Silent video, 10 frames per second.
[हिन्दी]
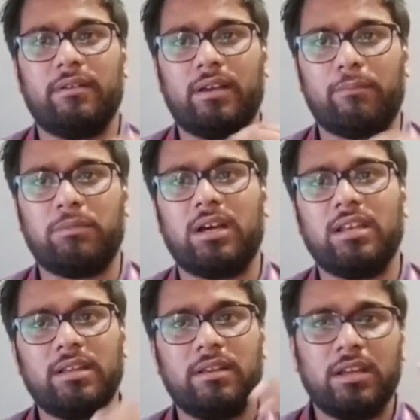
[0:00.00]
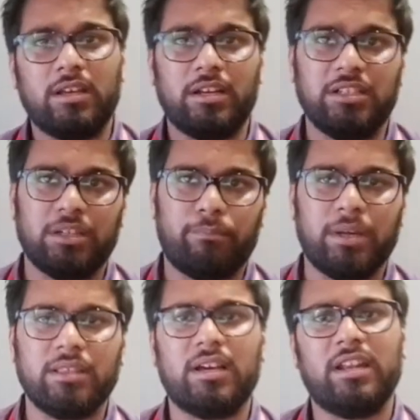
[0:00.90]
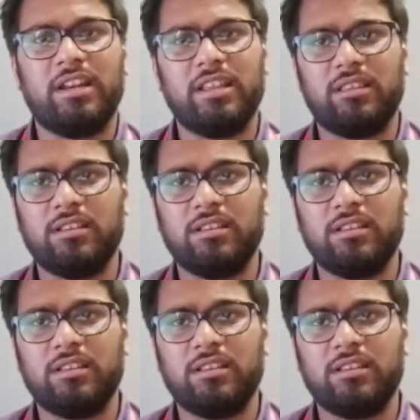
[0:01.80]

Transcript: कप्तानी ऋषभ पंत करे